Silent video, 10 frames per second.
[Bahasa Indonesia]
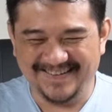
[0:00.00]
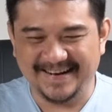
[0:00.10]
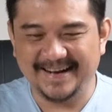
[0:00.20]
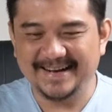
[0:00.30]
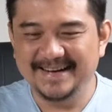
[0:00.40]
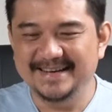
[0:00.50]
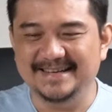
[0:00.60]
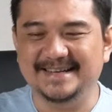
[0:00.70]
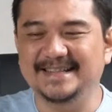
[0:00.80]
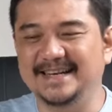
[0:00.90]
Oke, okay,
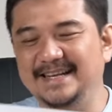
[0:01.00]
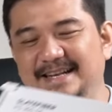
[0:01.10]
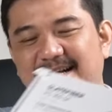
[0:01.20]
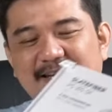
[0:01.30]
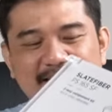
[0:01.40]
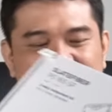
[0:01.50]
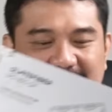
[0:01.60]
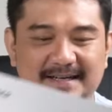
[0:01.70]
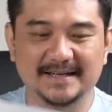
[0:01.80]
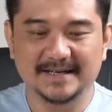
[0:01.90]
nah kita lihat
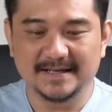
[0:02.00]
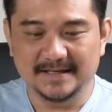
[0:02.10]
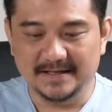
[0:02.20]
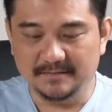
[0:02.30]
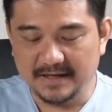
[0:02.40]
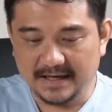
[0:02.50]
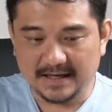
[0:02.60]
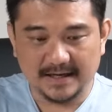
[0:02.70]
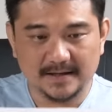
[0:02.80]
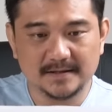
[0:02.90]
lagi di
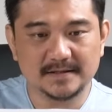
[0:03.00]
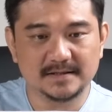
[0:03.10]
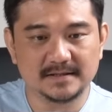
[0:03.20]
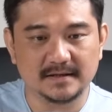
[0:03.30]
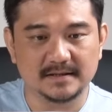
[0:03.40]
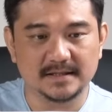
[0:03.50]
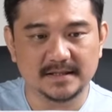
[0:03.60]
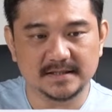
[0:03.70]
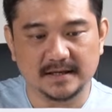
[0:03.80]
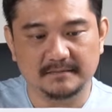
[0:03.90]
belakang uh,
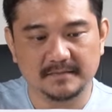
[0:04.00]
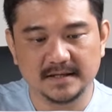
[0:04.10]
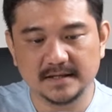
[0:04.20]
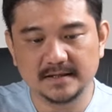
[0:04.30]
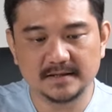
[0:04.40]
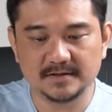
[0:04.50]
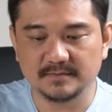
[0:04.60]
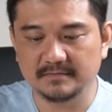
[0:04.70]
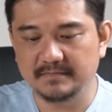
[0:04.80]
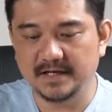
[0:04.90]
sama,
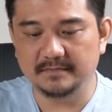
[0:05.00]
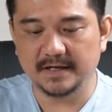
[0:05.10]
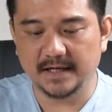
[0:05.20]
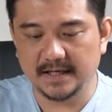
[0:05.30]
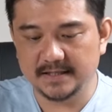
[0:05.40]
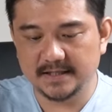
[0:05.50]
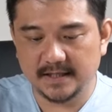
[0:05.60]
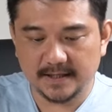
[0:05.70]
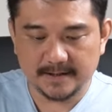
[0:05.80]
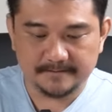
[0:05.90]
cuman beda
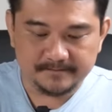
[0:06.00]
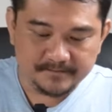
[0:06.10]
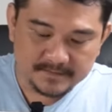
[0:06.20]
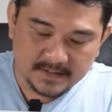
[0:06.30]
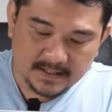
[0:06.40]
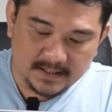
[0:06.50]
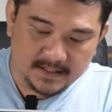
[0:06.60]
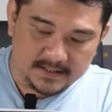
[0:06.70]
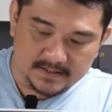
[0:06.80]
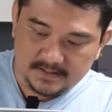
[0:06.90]
bahasa
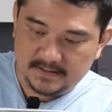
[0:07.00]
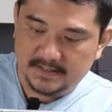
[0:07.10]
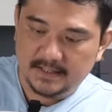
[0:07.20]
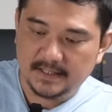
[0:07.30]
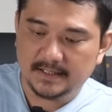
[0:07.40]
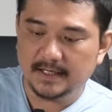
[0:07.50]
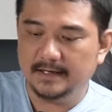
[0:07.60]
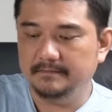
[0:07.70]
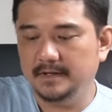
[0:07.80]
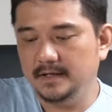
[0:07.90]
sini ada
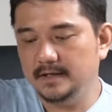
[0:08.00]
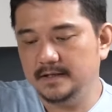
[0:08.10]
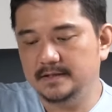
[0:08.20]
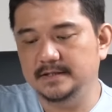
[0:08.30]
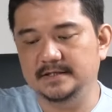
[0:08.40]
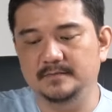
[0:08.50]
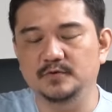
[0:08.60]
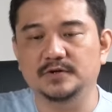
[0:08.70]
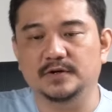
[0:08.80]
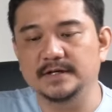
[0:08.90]
label
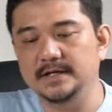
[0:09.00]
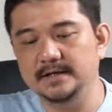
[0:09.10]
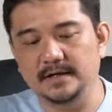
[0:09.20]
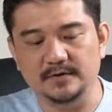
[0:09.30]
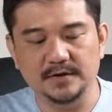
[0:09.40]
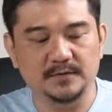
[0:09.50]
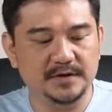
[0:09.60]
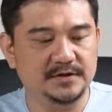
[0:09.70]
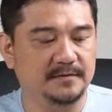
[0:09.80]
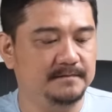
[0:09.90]
distributornya Audio
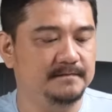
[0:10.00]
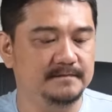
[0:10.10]
Workshop